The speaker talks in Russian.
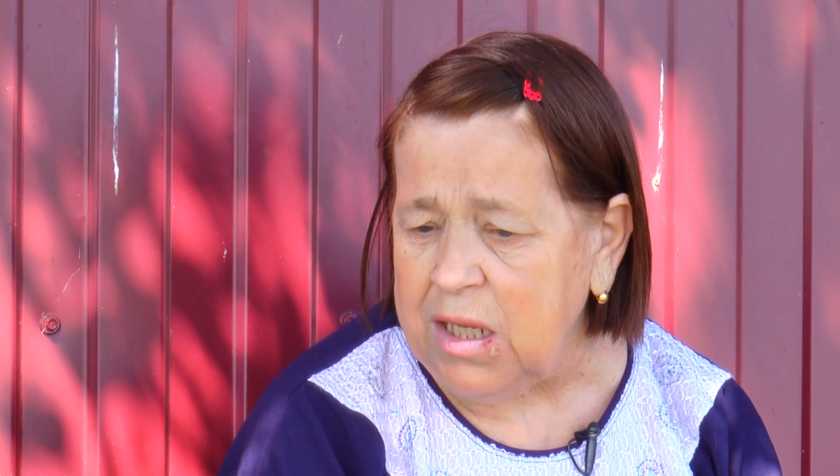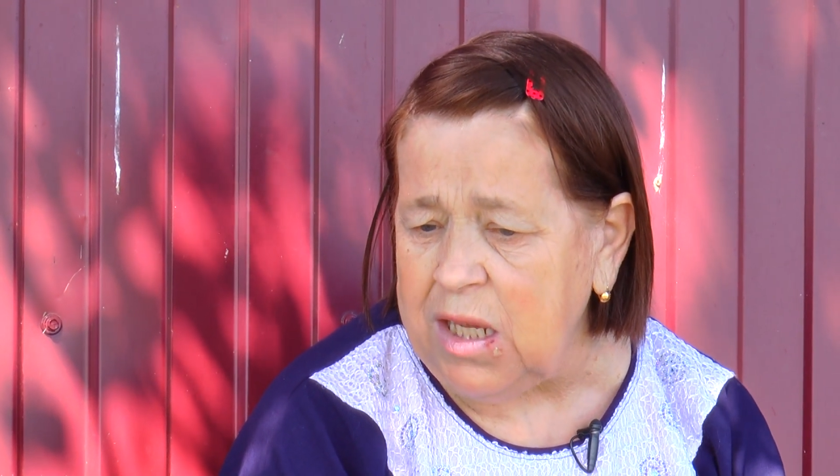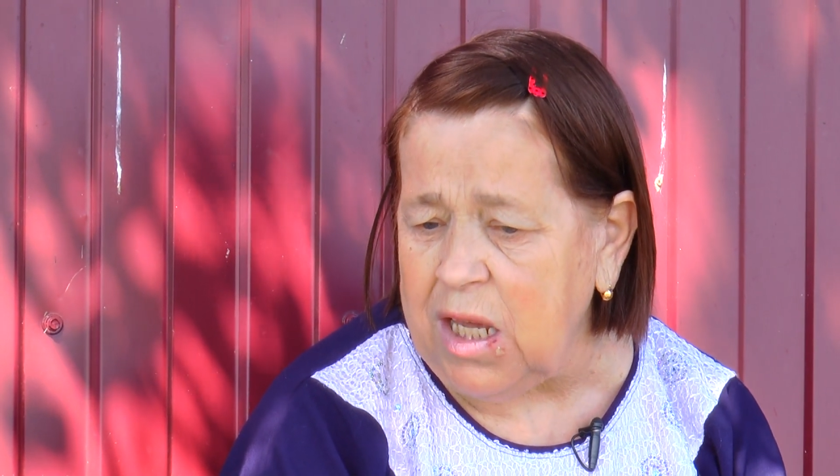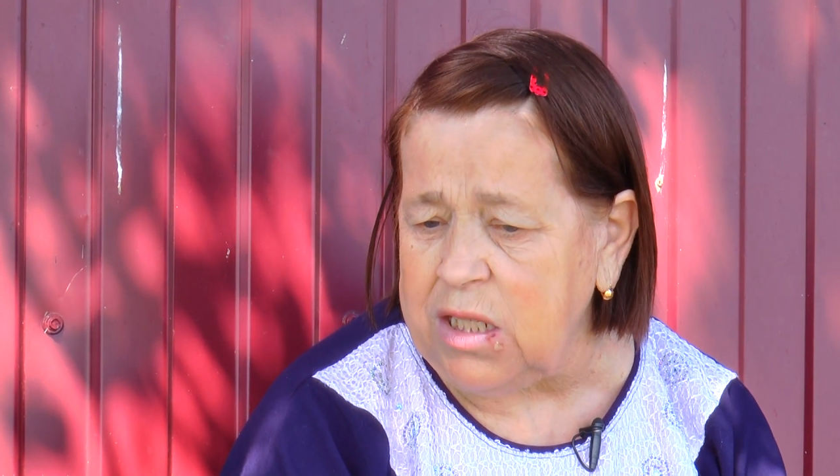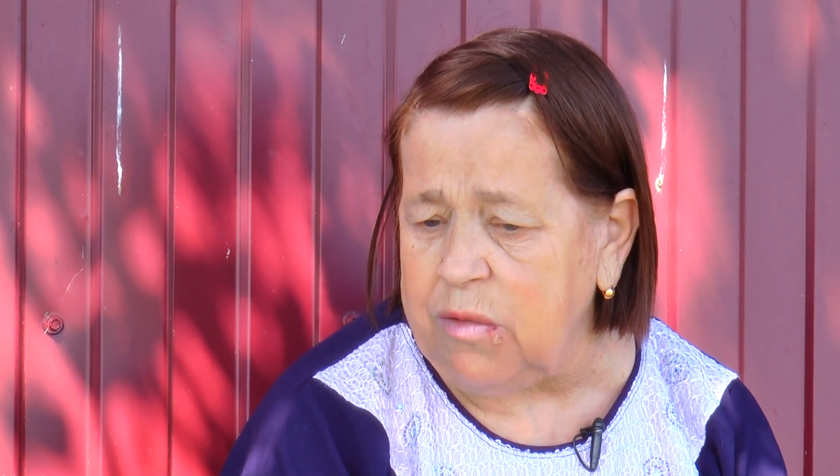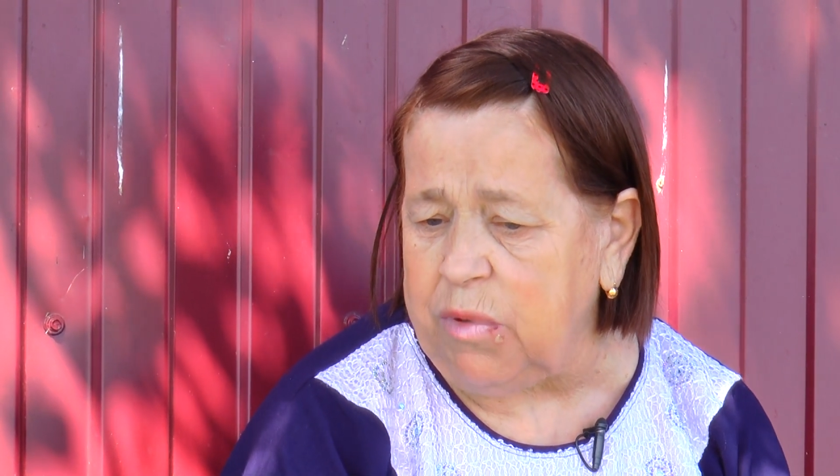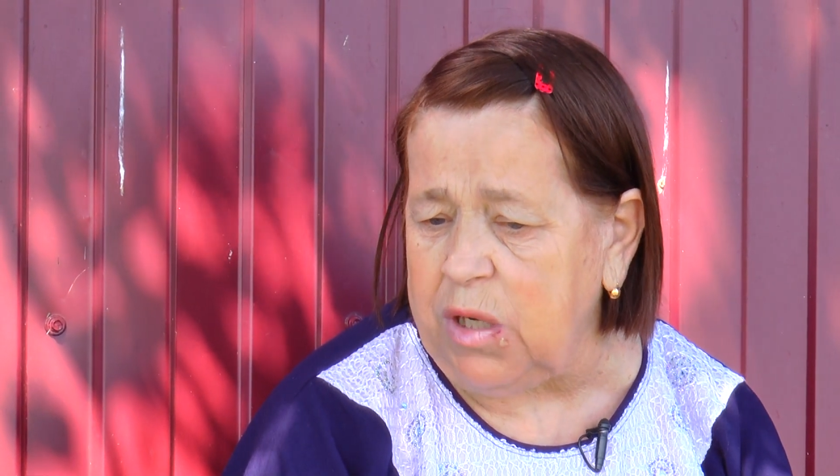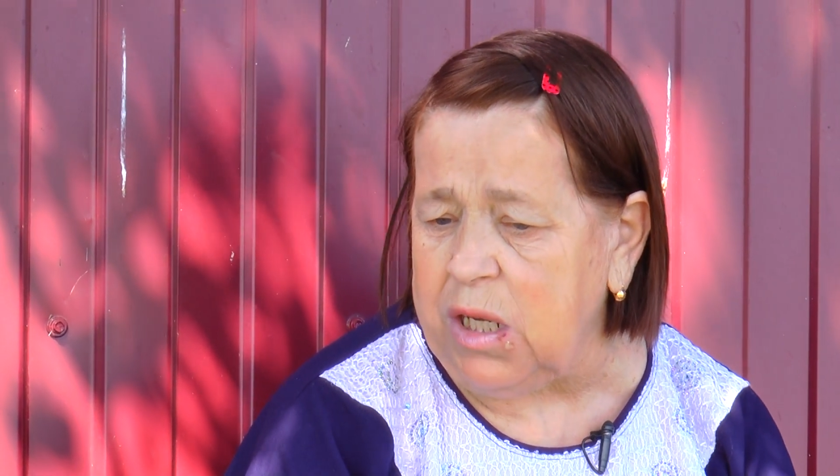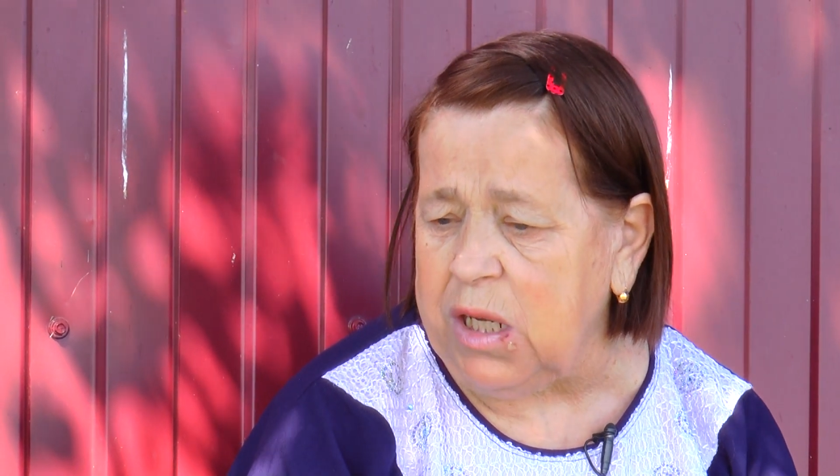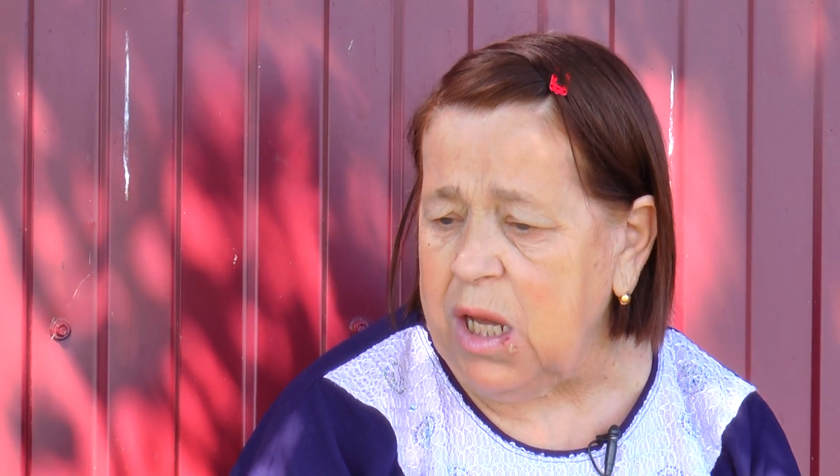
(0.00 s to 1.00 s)
и они
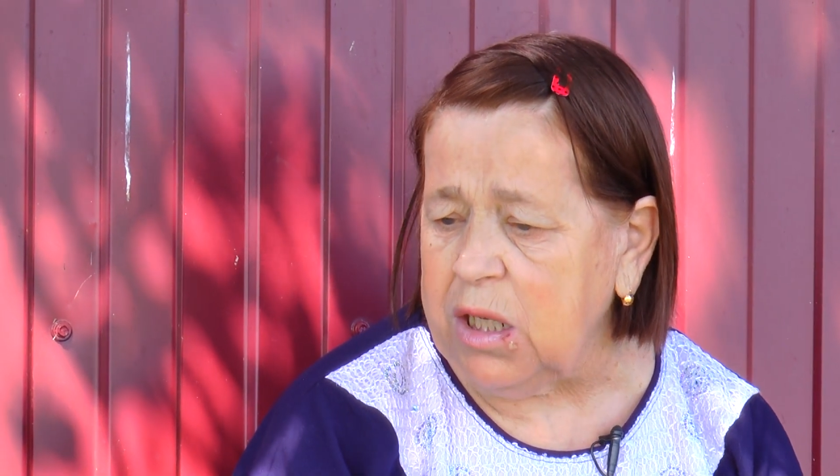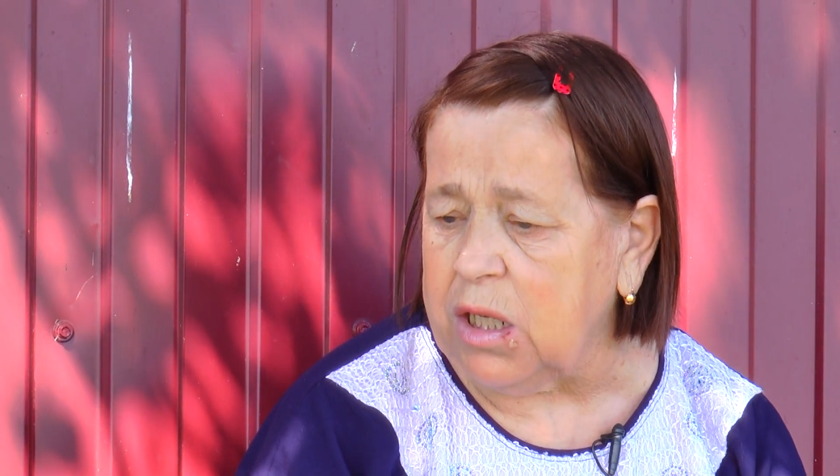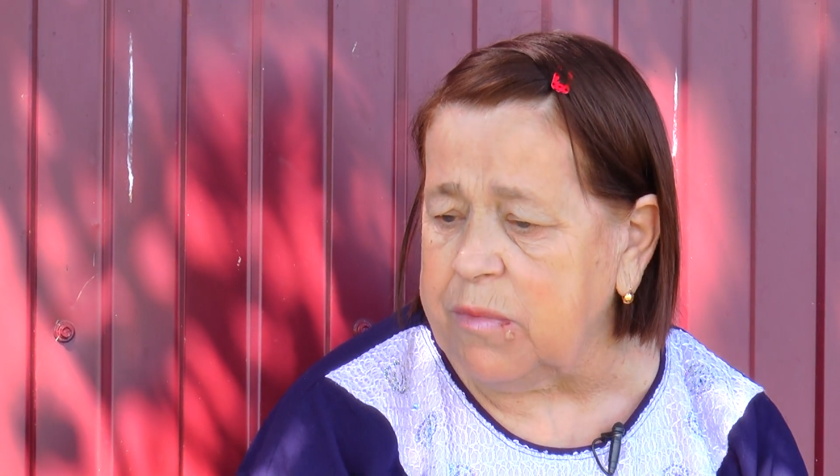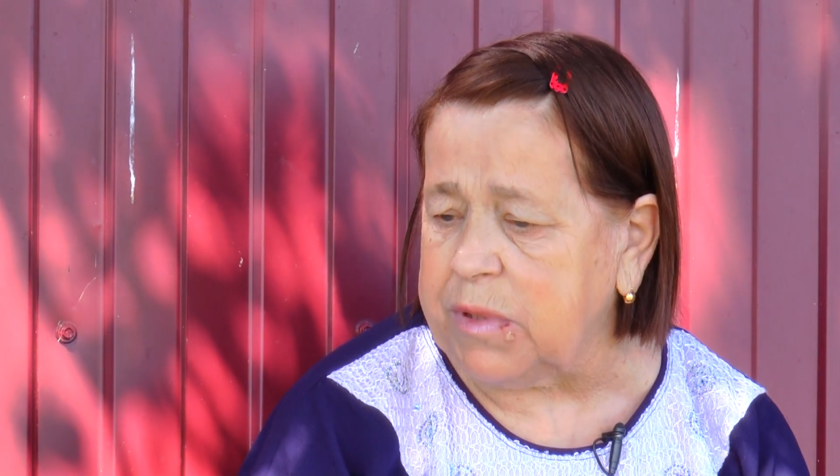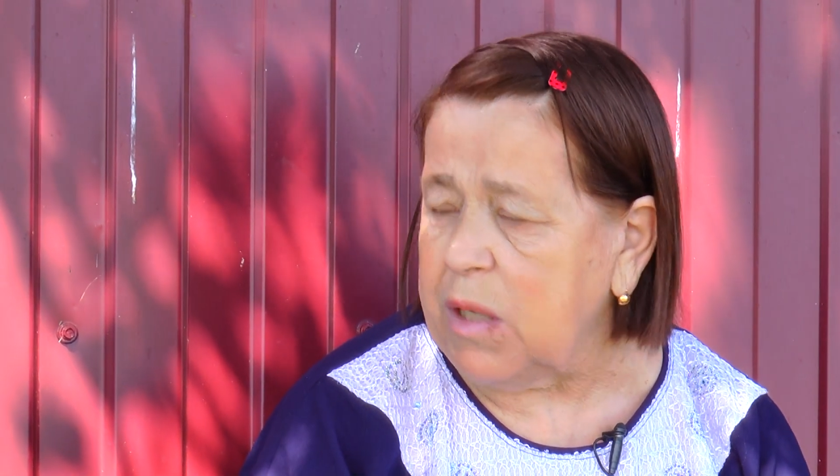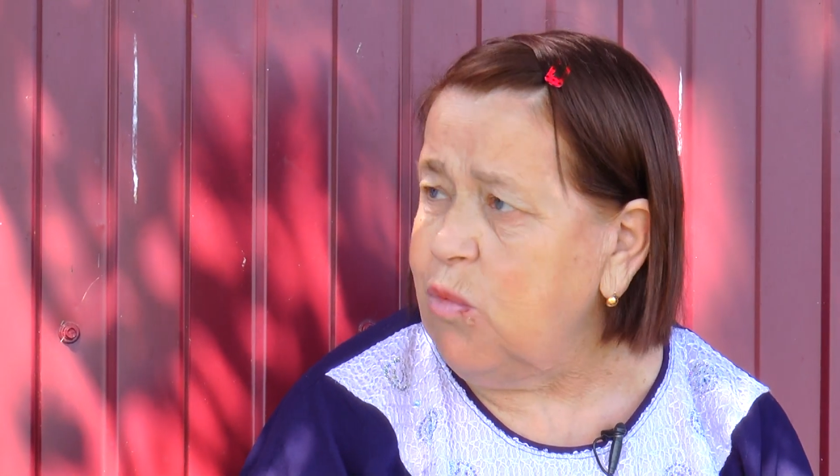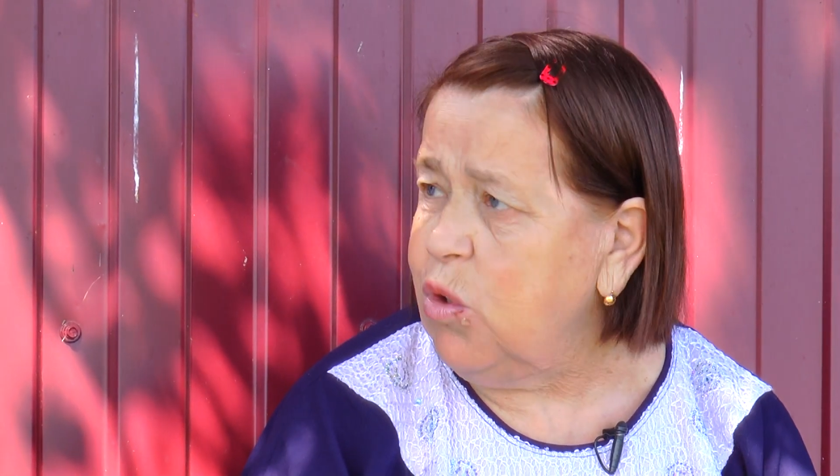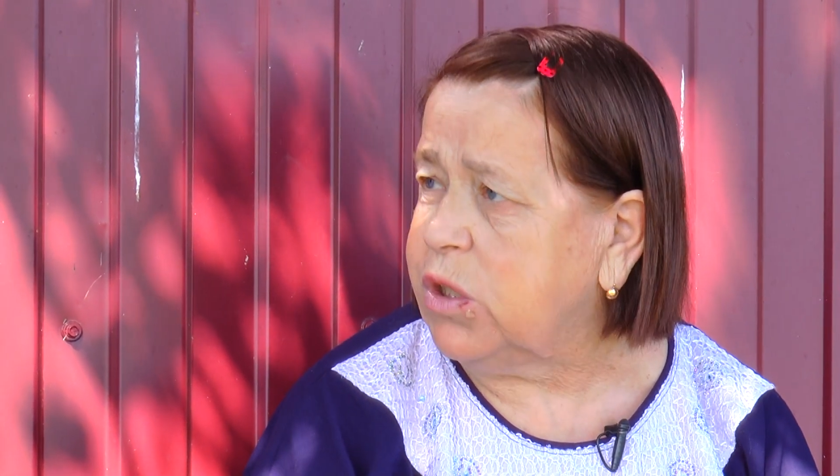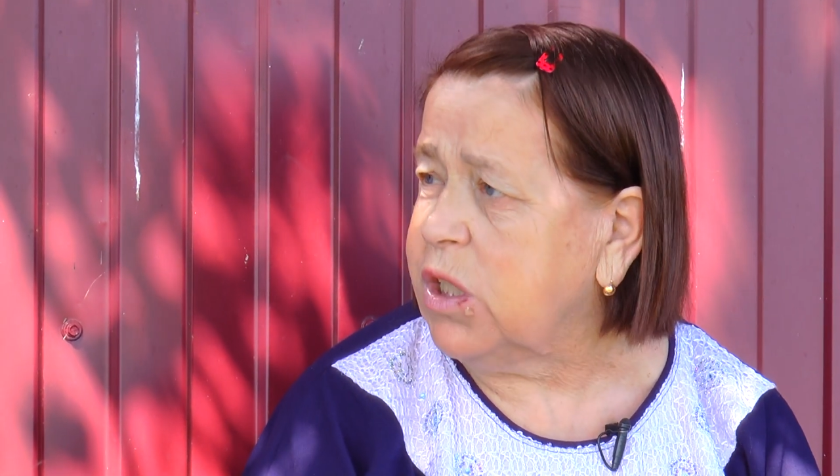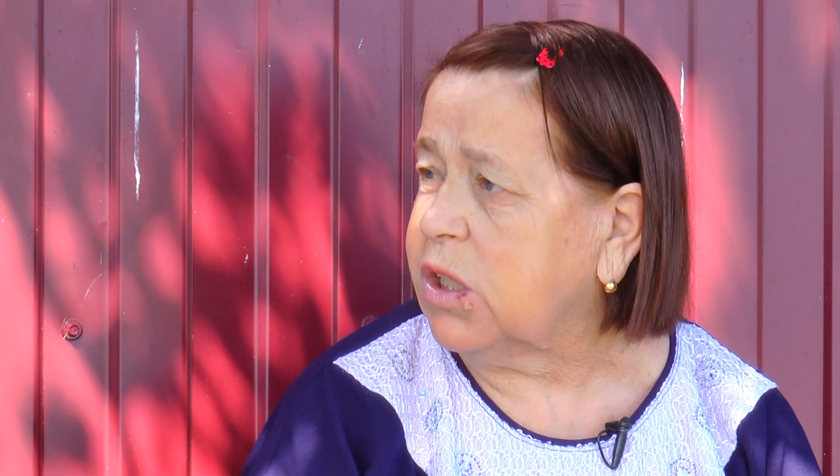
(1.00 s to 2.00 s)
были
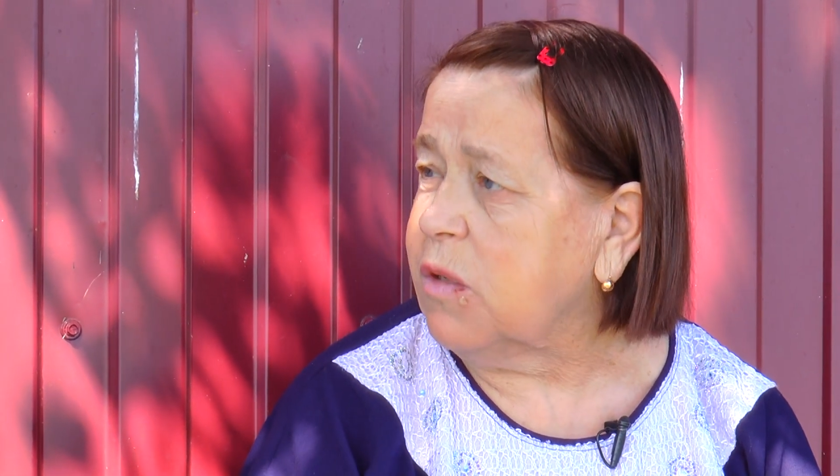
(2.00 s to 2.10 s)
комсомольцы